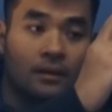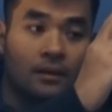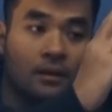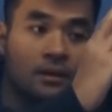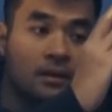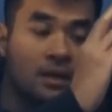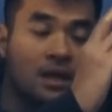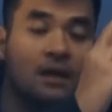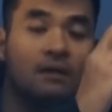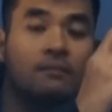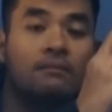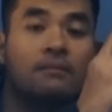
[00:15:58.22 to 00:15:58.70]

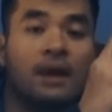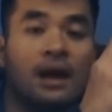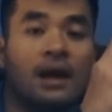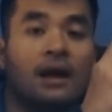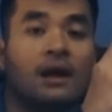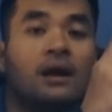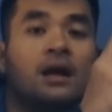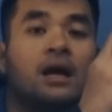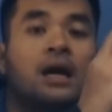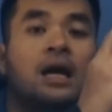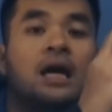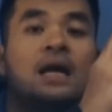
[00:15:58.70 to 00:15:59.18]
nhưng
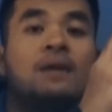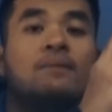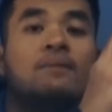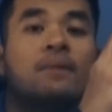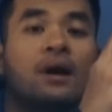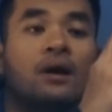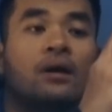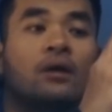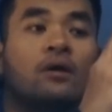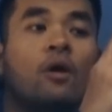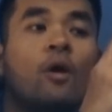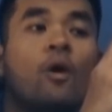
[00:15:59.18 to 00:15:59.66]
mà khi
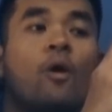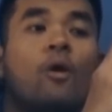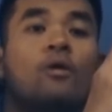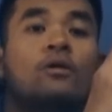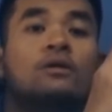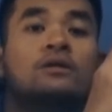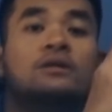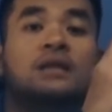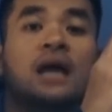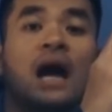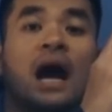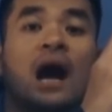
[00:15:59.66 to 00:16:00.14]
mà
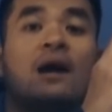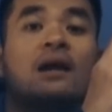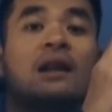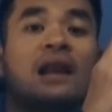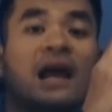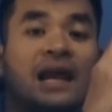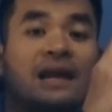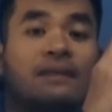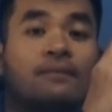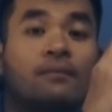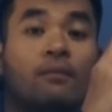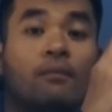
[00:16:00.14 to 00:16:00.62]
cô trở
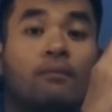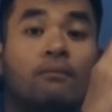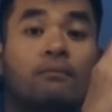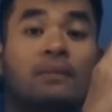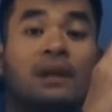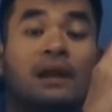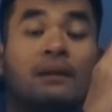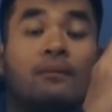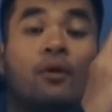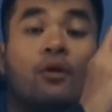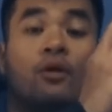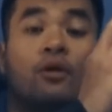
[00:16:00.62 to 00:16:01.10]
lại là,
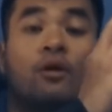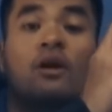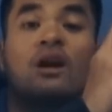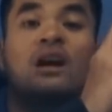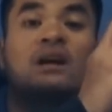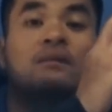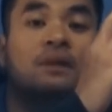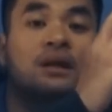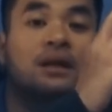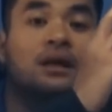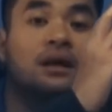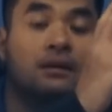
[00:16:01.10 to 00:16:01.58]
là một con
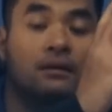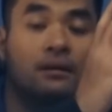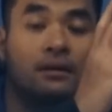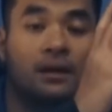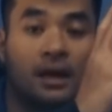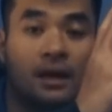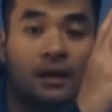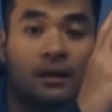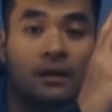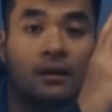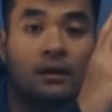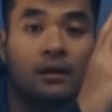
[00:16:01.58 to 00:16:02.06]
người bình thường
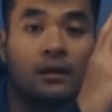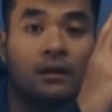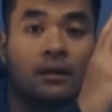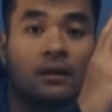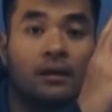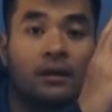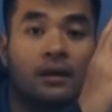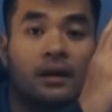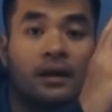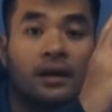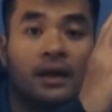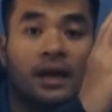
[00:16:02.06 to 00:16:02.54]
á
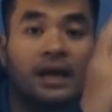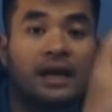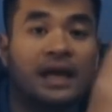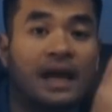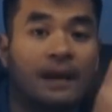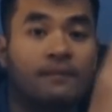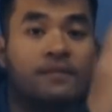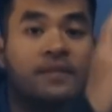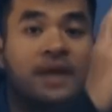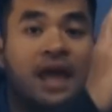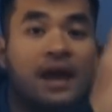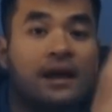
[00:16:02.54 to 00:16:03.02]
cái
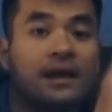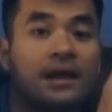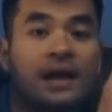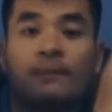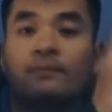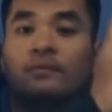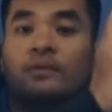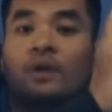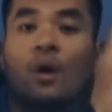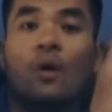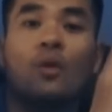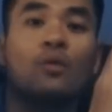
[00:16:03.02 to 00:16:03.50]
cảm giác
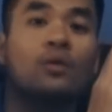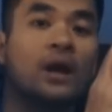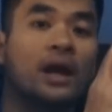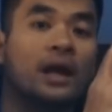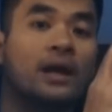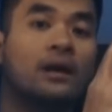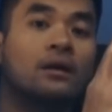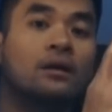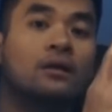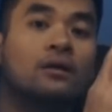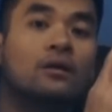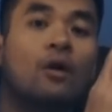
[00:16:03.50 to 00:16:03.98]
căm thù
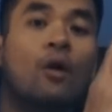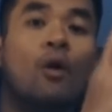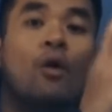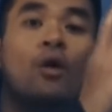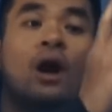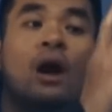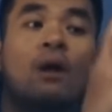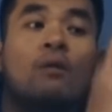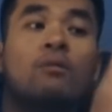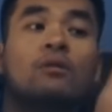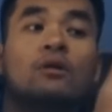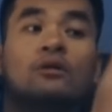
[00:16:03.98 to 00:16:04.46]
này cô
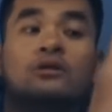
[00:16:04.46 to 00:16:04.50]
không